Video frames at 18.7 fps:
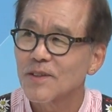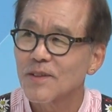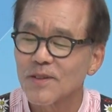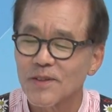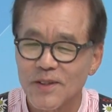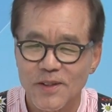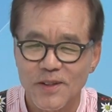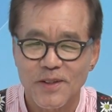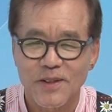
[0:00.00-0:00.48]

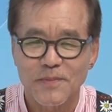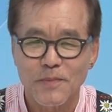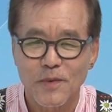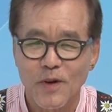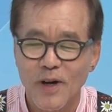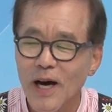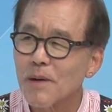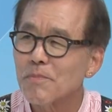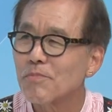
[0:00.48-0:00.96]
또
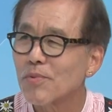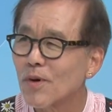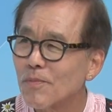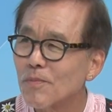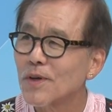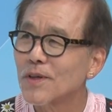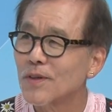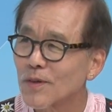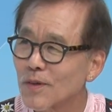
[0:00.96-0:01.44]
뭐 악보
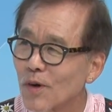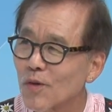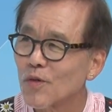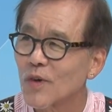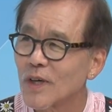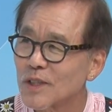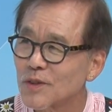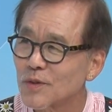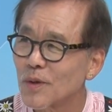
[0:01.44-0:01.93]
뭐 이런 거
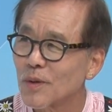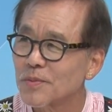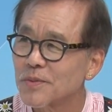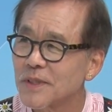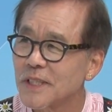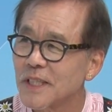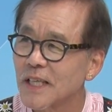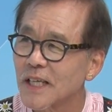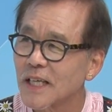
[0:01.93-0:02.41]
구할 수
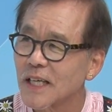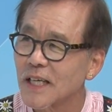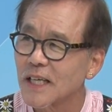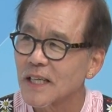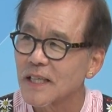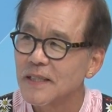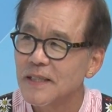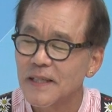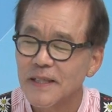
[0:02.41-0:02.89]

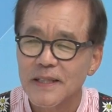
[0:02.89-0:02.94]
없으니까